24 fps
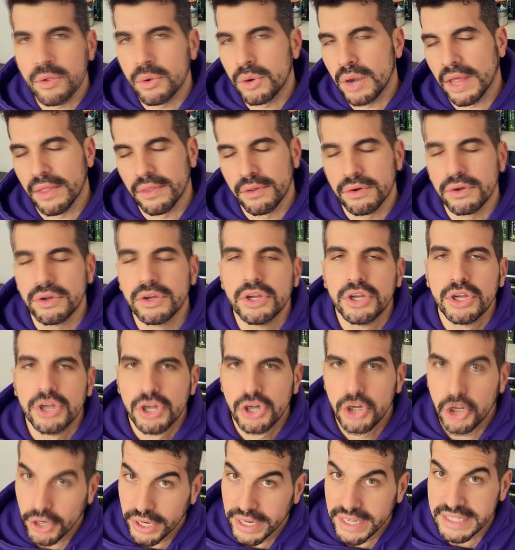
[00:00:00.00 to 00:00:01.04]
a un lado
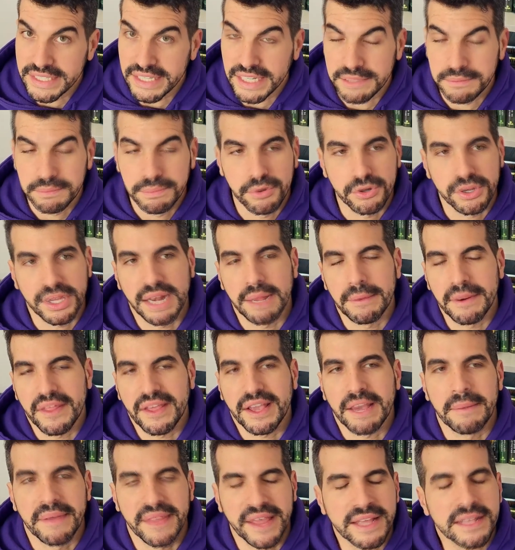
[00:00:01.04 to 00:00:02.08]
los grisas, porque la verdad es
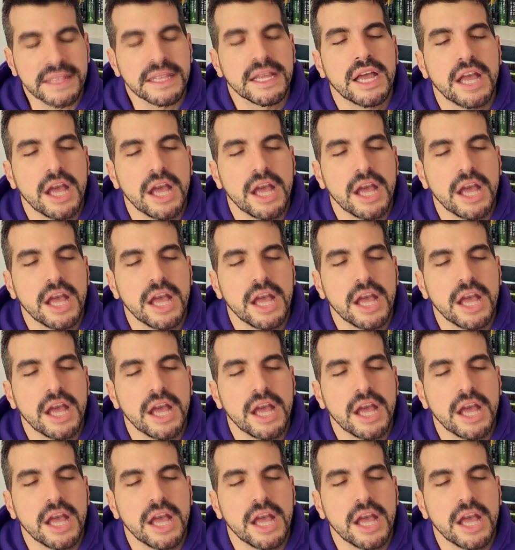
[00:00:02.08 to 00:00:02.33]
que me dan